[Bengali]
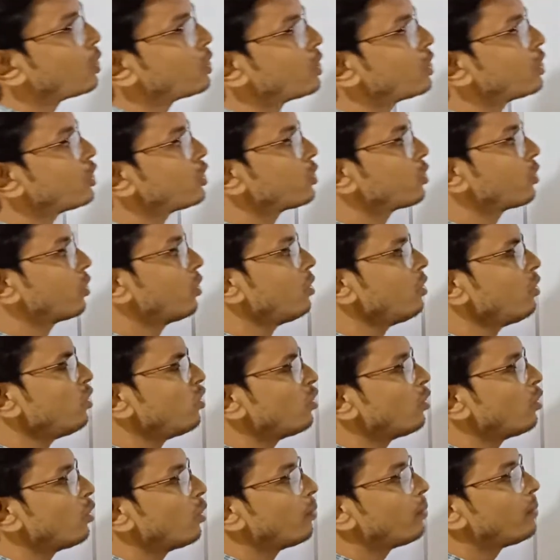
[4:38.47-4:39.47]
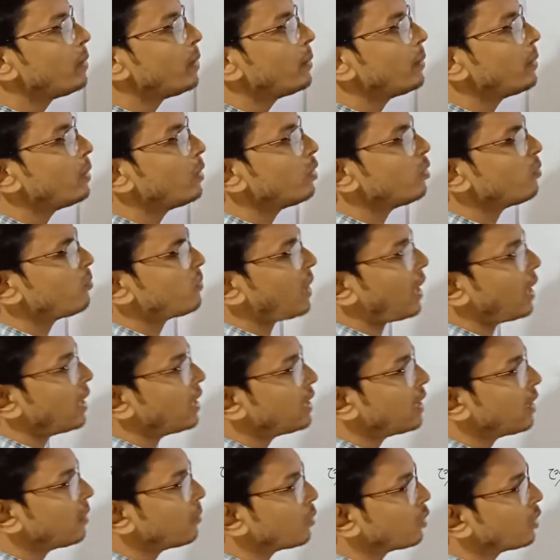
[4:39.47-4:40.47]
বৈশিষ্ট্য ও বিভিন্ন
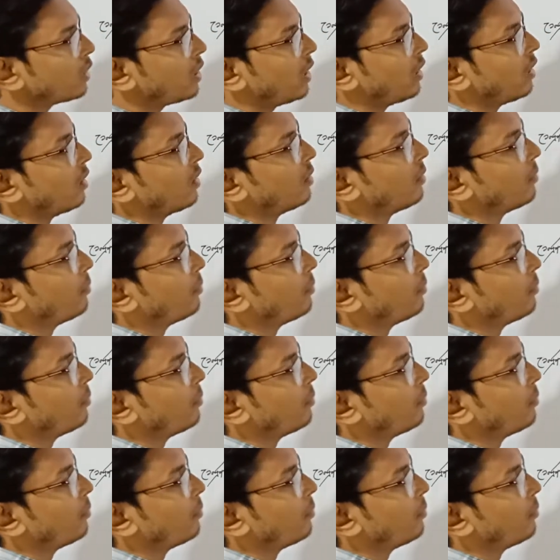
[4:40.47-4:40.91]
প্রাণীদের মধ্যে